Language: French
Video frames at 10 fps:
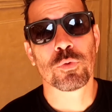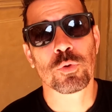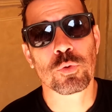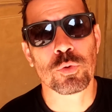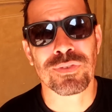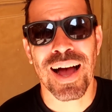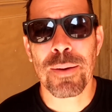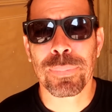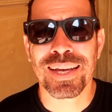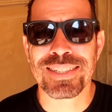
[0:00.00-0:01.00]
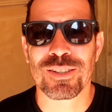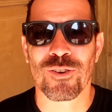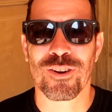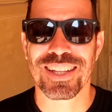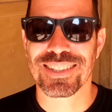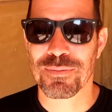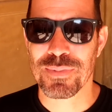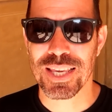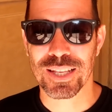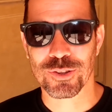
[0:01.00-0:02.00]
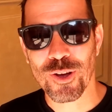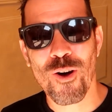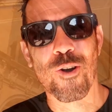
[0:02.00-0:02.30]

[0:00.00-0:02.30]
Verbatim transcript: retrouve à présent, les amis, dans